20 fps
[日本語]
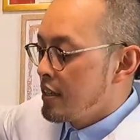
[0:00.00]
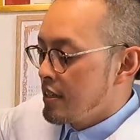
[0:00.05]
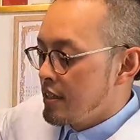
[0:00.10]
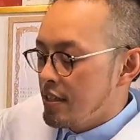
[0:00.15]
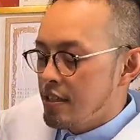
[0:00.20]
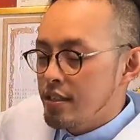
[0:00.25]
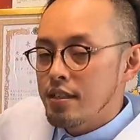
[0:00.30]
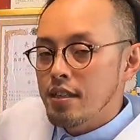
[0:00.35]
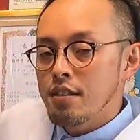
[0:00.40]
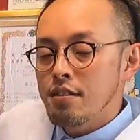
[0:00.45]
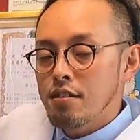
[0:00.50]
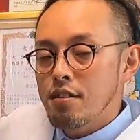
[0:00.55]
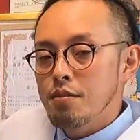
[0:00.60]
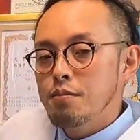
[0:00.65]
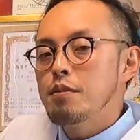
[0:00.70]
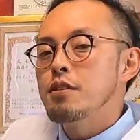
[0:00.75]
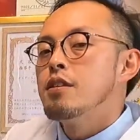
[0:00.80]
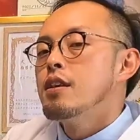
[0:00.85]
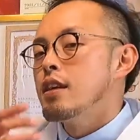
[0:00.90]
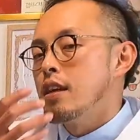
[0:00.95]
人間より
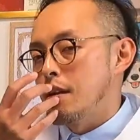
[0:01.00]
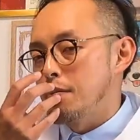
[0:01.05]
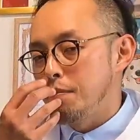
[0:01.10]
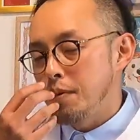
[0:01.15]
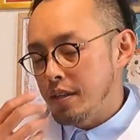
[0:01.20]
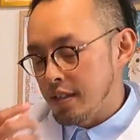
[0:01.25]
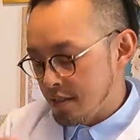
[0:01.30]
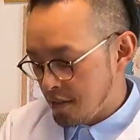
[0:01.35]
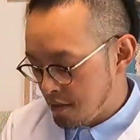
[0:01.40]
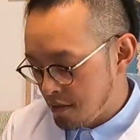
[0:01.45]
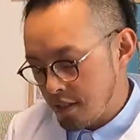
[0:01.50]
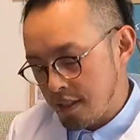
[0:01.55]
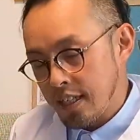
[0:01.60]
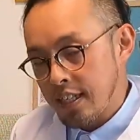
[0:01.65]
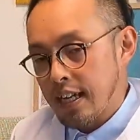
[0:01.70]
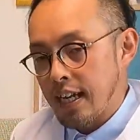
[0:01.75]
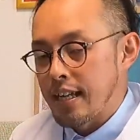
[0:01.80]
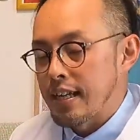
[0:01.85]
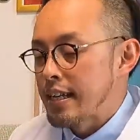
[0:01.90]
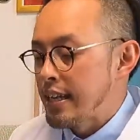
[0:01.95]
も、やっぱりその器
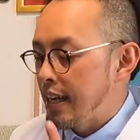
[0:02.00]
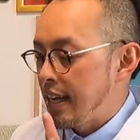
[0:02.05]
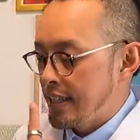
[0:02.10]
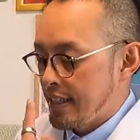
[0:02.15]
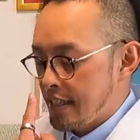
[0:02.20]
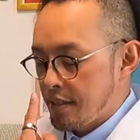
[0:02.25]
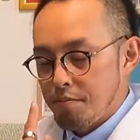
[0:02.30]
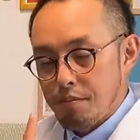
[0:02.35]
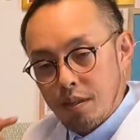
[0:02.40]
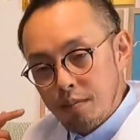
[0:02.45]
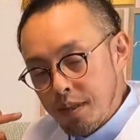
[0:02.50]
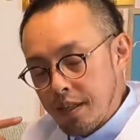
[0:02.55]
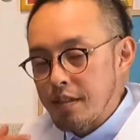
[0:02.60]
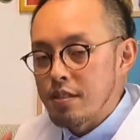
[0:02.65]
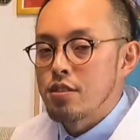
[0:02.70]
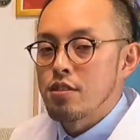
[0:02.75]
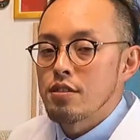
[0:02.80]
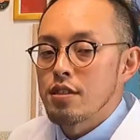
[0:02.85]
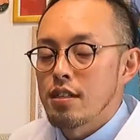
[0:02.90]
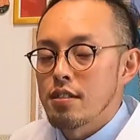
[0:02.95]
官、鼻、耳、
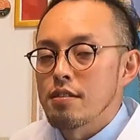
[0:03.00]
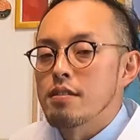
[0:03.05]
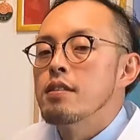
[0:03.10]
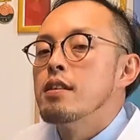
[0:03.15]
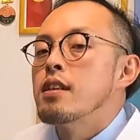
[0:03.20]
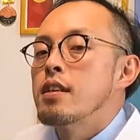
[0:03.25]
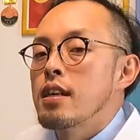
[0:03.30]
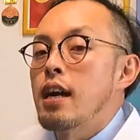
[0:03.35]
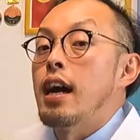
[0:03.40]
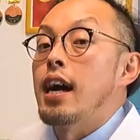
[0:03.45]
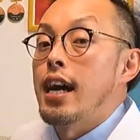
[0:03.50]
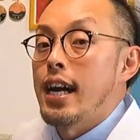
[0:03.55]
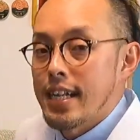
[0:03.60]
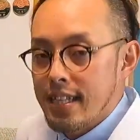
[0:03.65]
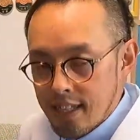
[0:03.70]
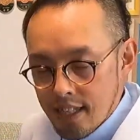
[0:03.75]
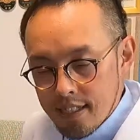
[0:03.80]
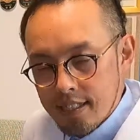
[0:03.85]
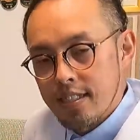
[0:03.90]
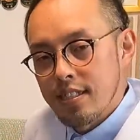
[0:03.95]
聴覚、が
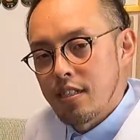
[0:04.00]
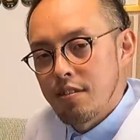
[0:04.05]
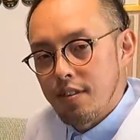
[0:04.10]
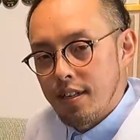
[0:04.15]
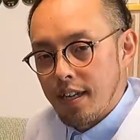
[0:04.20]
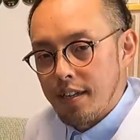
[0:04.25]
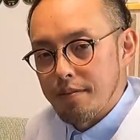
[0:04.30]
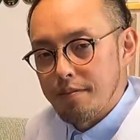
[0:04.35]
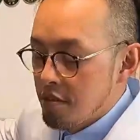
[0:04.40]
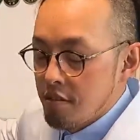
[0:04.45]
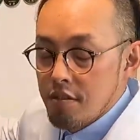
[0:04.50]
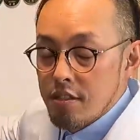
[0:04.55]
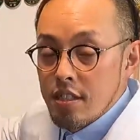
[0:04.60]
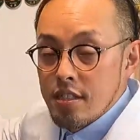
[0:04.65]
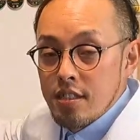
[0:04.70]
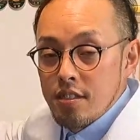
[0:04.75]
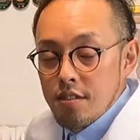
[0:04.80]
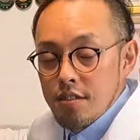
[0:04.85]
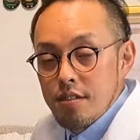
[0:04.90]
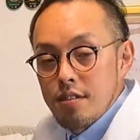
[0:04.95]
発達してるわけ。この子た
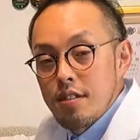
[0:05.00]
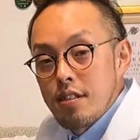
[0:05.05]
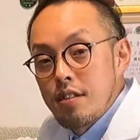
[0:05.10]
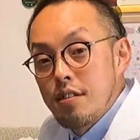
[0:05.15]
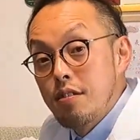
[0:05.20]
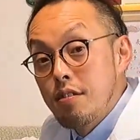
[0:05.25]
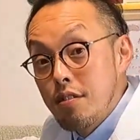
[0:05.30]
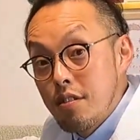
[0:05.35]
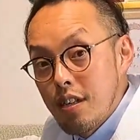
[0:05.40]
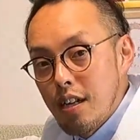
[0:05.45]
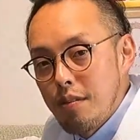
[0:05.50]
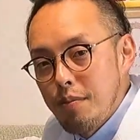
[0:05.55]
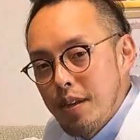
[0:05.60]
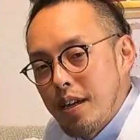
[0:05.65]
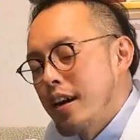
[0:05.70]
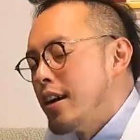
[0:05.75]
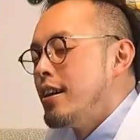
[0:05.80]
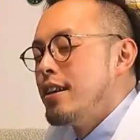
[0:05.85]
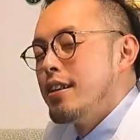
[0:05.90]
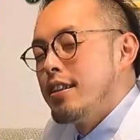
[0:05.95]
ちの祖先の狼
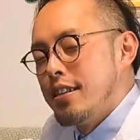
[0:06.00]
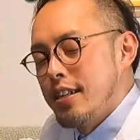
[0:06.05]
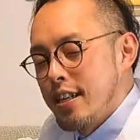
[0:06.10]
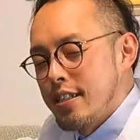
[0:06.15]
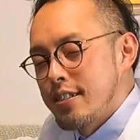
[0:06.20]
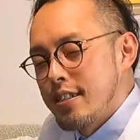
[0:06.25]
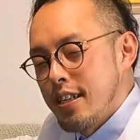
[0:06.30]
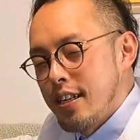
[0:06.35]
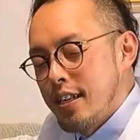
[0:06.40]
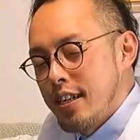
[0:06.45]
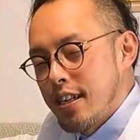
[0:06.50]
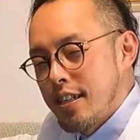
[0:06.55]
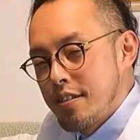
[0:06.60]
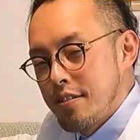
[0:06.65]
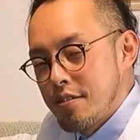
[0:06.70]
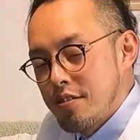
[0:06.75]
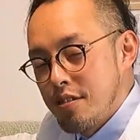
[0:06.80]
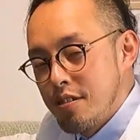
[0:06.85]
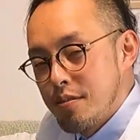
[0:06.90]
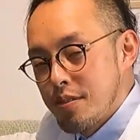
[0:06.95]
が野生下
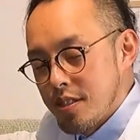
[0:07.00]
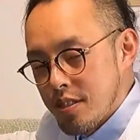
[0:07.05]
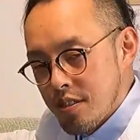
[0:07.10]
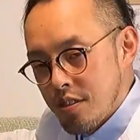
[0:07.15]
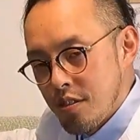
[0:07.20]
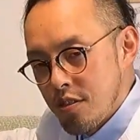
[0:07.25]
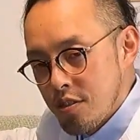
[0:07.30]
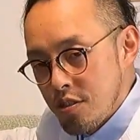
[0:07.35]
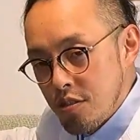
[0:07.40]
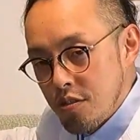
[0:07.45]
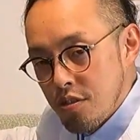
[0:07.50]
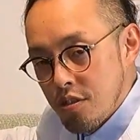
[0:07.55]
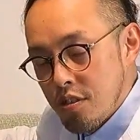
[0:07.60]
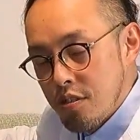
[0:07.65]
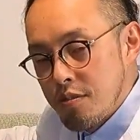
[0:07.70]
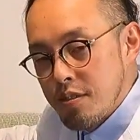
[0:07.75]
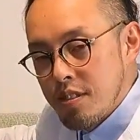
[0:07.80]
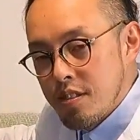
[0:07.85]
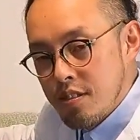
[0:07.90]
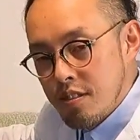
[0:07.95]
の動物、草食
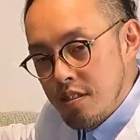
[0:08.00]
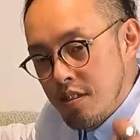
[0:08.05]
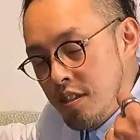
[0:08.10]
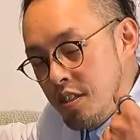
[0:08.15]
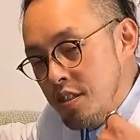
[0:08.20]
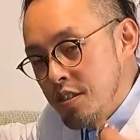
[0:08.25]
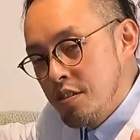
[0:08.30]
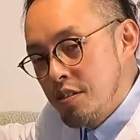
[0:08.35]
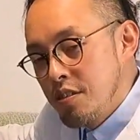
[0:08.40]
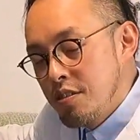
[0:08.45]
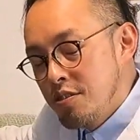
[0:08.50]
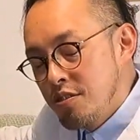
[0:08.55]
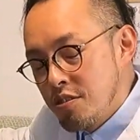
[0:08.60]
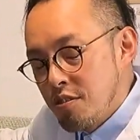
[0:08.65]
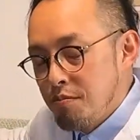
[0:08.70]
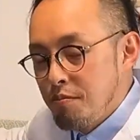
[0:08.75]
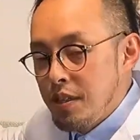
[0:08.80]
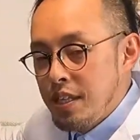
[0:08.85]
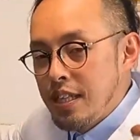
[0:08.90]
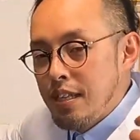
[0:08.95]
動物の匂い
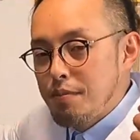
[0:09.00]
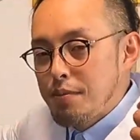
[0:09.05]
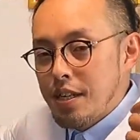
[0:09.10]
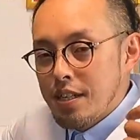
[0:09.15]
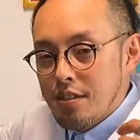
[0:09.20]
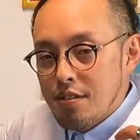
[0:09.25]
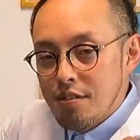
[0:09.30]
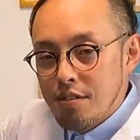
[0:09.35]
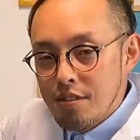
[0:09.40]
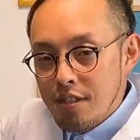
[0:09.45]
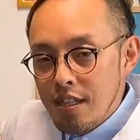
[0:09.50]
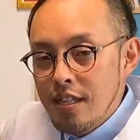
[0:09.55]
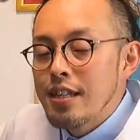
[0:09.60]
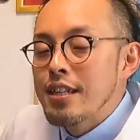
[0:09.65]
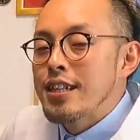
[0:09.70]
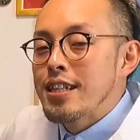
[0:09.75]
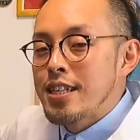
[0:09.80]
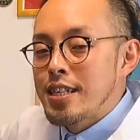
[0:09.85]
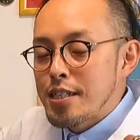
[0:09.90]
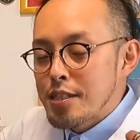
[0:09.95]
を身にまと
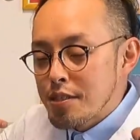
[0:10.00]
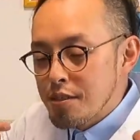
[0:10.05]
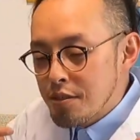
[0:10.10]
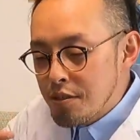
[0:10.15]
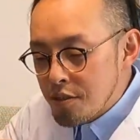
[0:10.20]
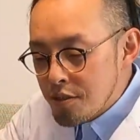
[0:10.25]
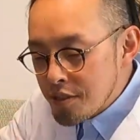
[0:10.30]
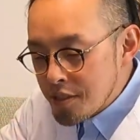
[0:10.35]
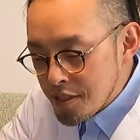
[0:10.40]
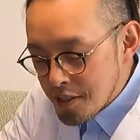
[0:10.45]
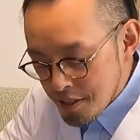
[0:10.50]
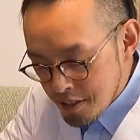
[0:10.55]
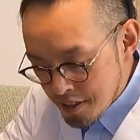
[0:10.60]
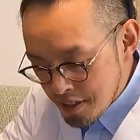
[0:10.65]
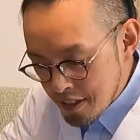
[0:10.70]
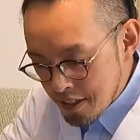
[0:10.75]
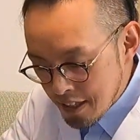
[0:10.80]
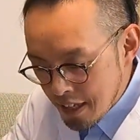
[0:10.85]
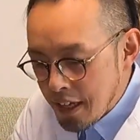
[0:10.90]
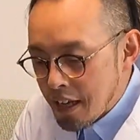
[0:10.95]
い、偽装す
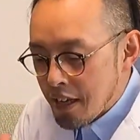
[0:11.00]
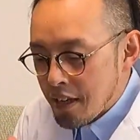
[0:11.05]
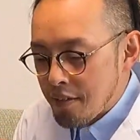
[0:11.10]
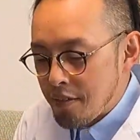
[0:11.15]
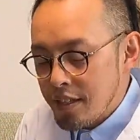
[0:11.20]
る。ね。